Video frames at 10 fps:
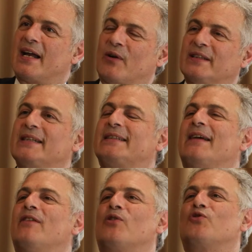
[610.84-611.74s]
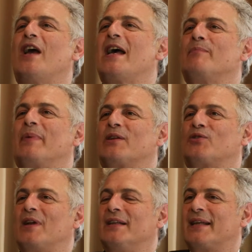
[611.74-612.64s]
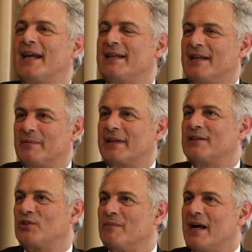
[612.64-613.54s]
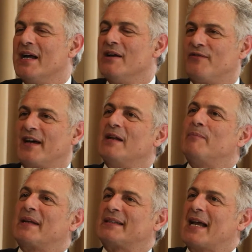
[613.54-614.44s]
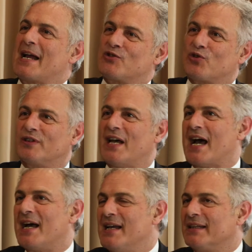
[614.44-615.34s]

ecco, esistevano già i personal trainer perché insomma fare il passaggio da,